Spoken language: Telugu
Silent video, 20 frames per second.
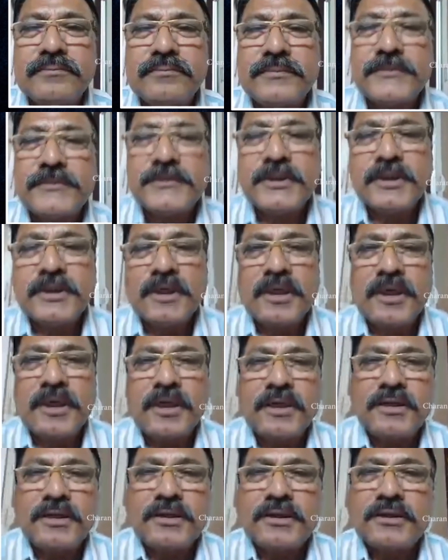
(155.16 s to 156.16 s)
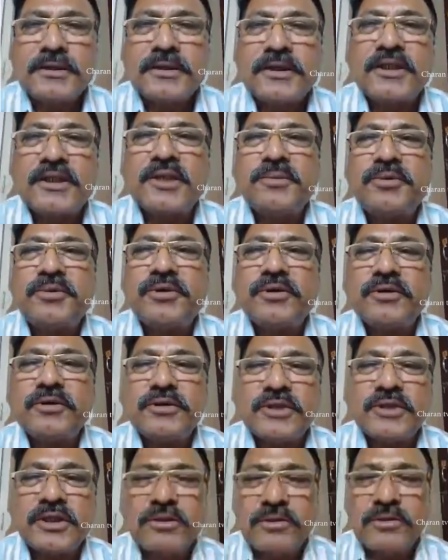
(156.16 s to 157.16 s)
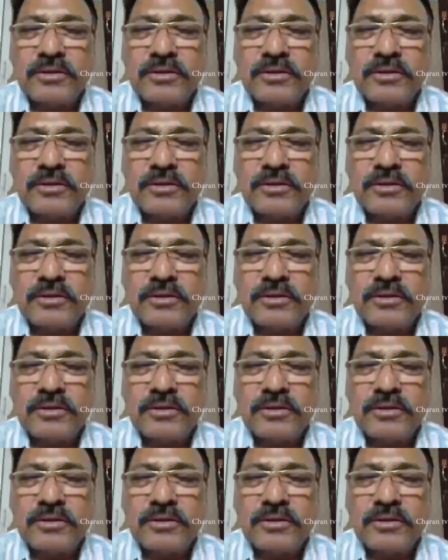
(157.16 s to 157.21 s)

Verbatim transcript: నేను ఎప్పుడో చిన్నప్పుడు చదువుకున్నాను